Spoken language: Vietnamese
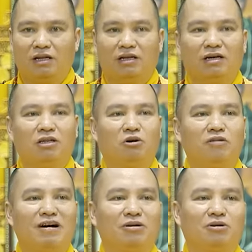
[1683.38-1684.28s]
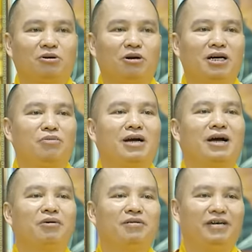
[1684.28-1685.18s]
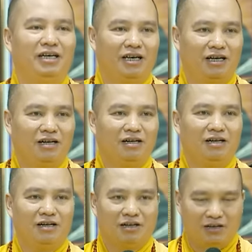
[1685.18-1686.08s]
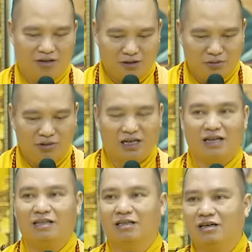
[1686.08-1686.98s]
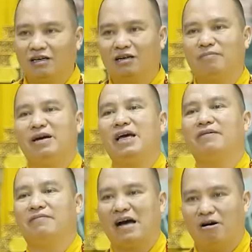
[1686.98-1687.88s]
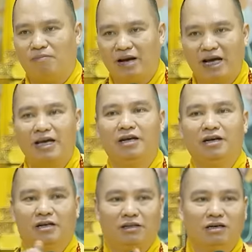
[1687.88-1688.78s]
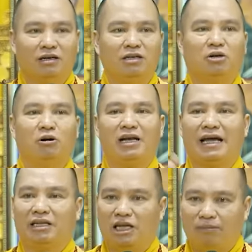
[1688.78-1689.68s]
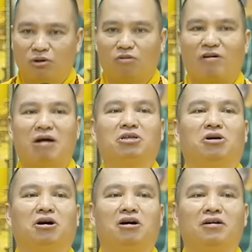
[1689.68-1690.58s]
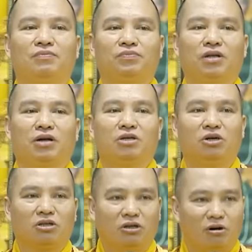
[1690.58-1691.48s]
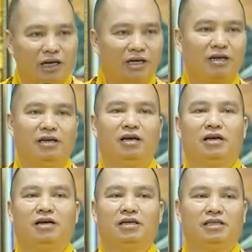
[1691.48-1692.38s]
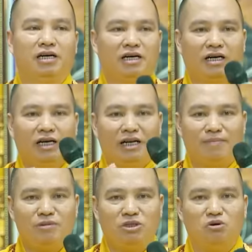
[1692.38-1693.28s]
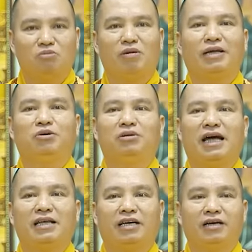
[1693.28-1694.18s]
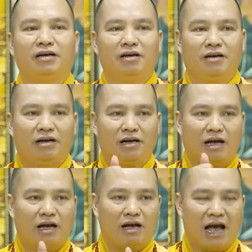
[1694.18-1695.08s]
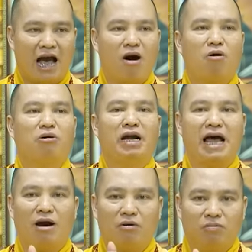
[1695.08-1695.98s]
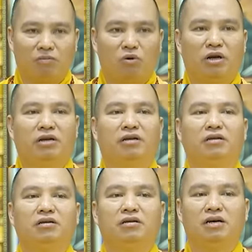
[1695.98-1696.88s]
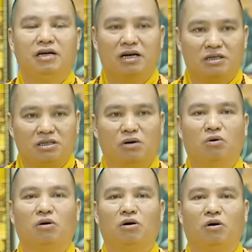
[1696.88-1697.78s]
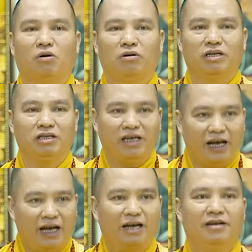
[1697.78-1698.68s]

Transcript: từ tối vào chỗ tối không các quý vị đúng thật từ mê vào mê từ tối lại tiếp tục vào chỗ chỗ tối trước khi lâm chung mà chúng ta gì ảo não buồn thương sầu khổ như thế